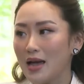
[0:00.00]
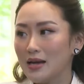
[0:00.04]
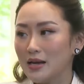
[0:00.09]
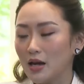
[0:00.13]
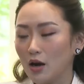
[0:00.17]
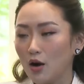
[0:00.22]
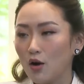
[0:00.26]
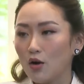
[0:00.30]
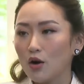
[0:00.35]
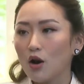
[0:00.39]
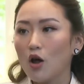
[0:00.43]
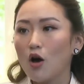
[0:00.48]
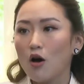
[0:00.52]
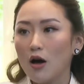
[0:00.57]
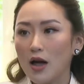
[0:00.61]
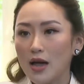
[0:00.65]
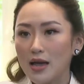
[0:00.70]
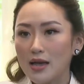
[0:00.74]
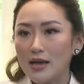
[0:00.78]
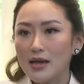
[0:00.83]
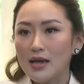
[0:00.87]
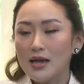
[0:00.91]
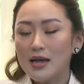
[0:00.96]
ได้ เดี๋ยวเขารอ
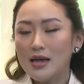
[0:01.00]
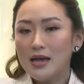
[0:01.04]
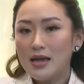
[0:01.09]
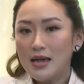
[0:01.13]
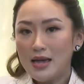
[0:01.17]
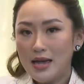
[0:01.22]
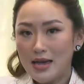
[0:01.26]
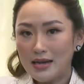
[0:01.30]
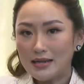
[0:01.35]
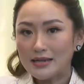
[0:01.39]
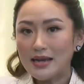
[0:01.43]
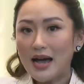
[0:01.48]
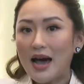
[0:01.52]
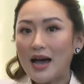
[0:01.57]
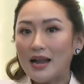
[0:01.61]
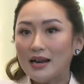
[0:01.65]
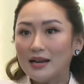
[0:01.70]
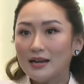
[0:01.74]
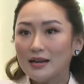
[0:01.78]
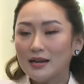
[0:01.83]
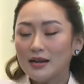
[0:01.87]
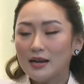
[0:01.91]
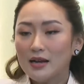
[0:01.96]
ให้เหตุกา
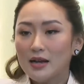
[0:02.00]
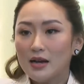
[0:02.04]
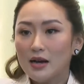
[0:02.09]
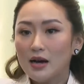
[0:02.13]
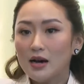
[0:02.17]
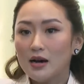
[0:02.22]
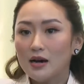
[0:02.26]
รณ์